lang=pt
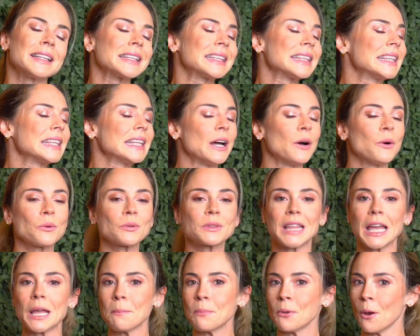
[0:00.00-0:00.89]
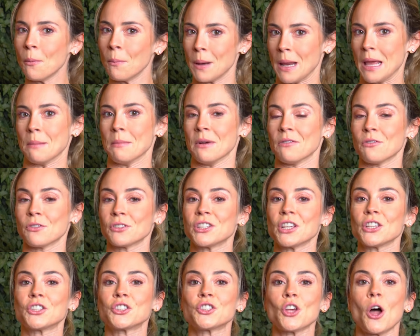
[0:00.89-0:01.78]
Não tem problema,
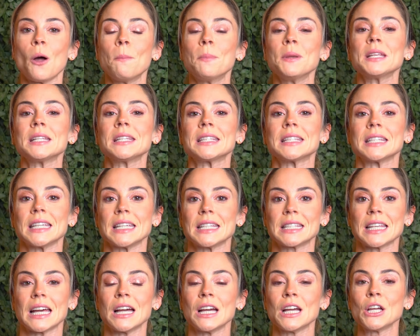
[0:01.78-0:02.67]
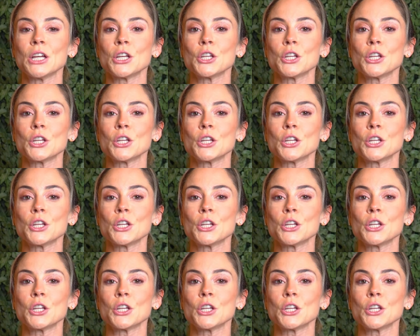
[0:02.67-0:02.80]
você só precisa